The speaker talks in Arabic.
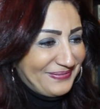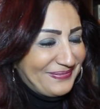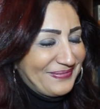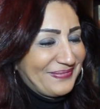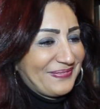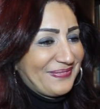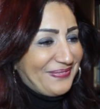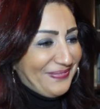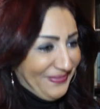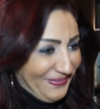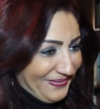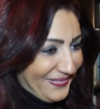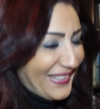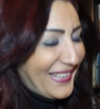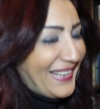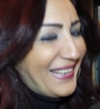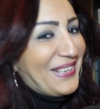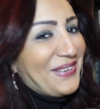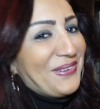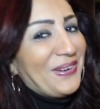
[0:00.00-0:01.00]
ماشي لا ما
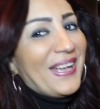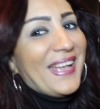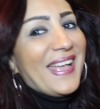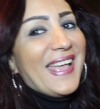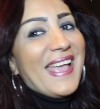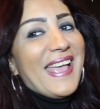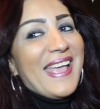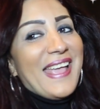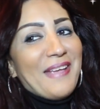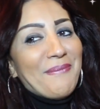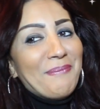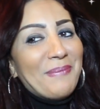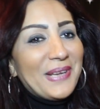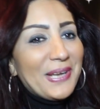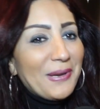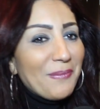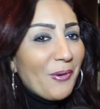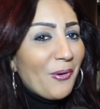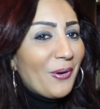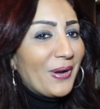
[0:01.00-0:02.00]
تقلقيش ايوه بين
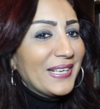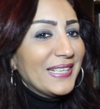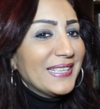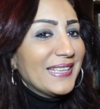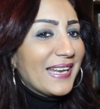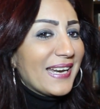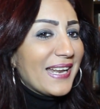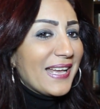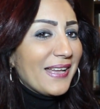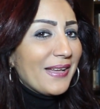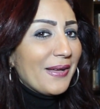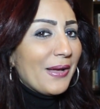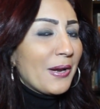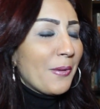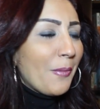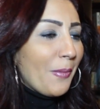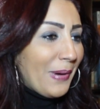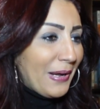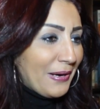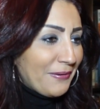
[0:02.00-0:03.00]
المواعيد انا انا
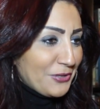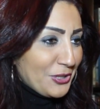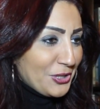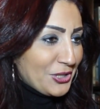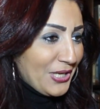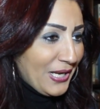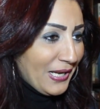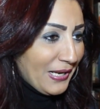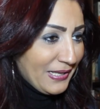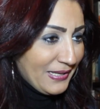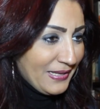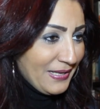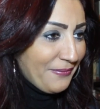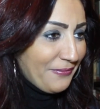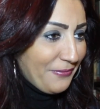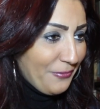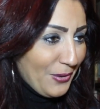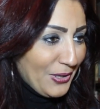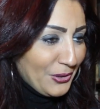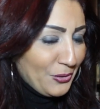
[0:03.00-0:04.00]
ما بعرفش اشتغل اثنين
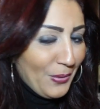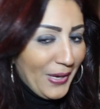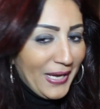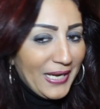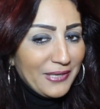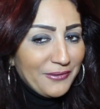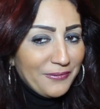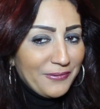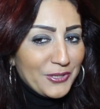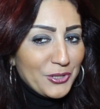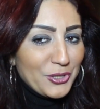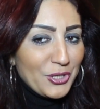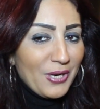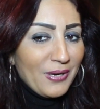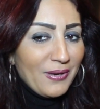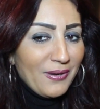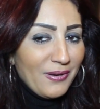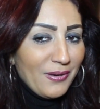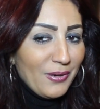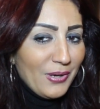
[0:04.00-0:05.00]
في وقت واحد فان شاء
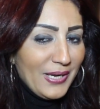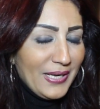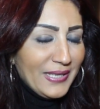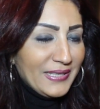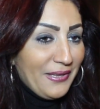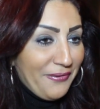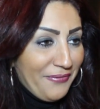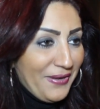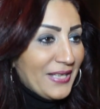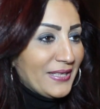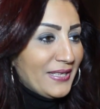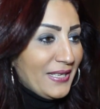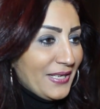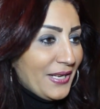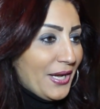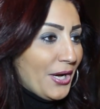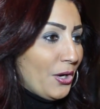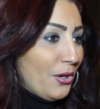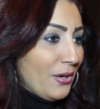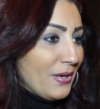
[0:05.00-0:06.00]
الله اتفقت
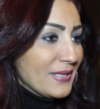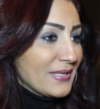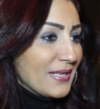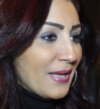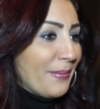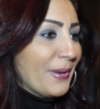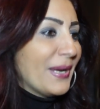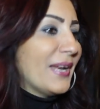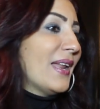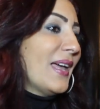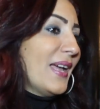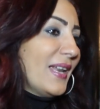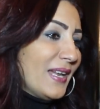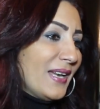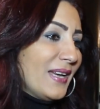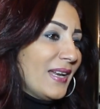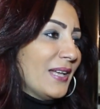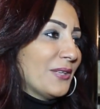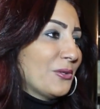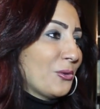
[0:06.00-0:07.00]
اني اخلص جبل
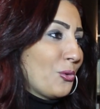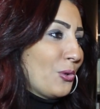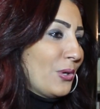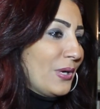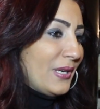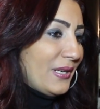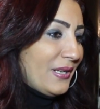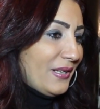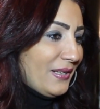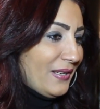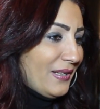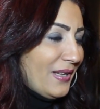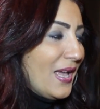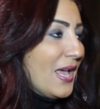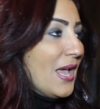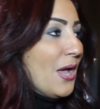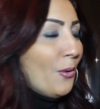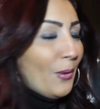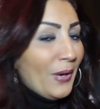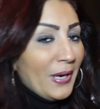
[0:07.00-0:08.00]
الحلال ادخل
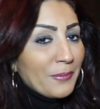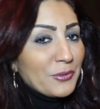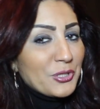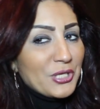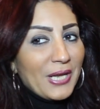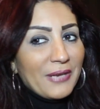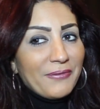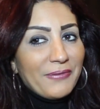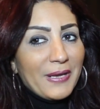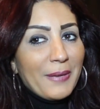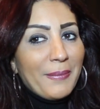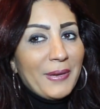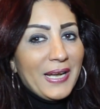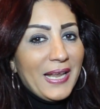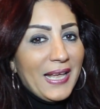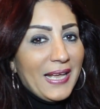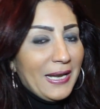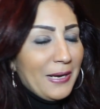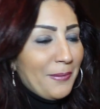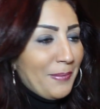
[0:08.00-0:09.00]
واحنا بنشتغل في جبل
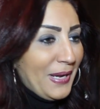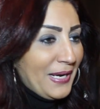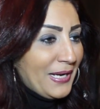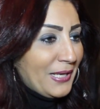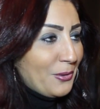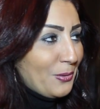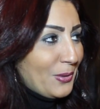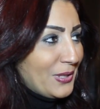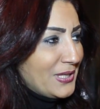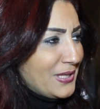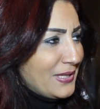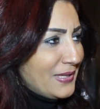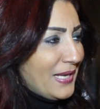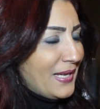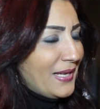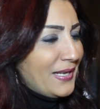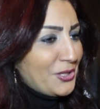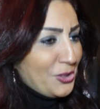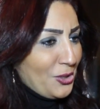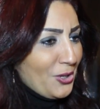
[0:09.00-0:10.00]
الحلال لنا دلوقتي
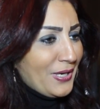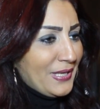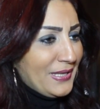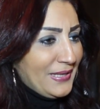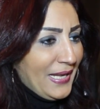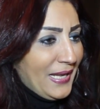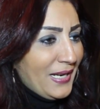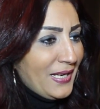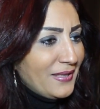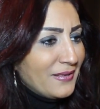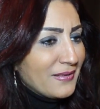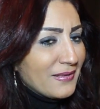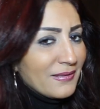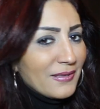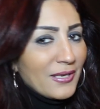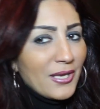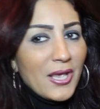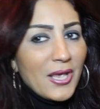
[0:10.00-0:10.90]
ده الشهر الثالث